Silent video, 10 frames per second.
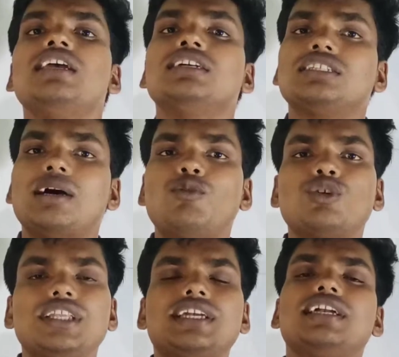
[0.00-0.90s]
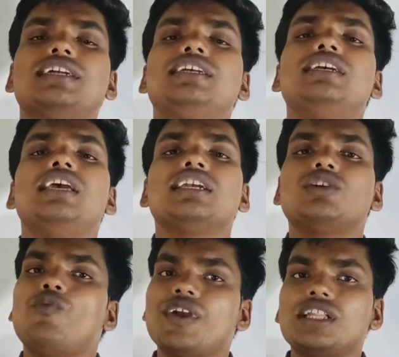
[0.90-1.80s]
तो कि हम लोग देखेंगे
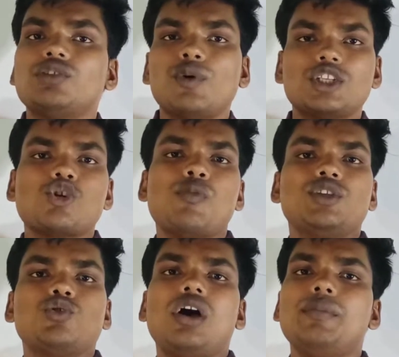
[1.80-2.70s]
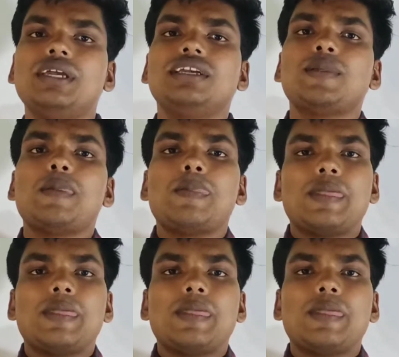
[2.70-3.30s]
कि विगत वर्षों में जो हमें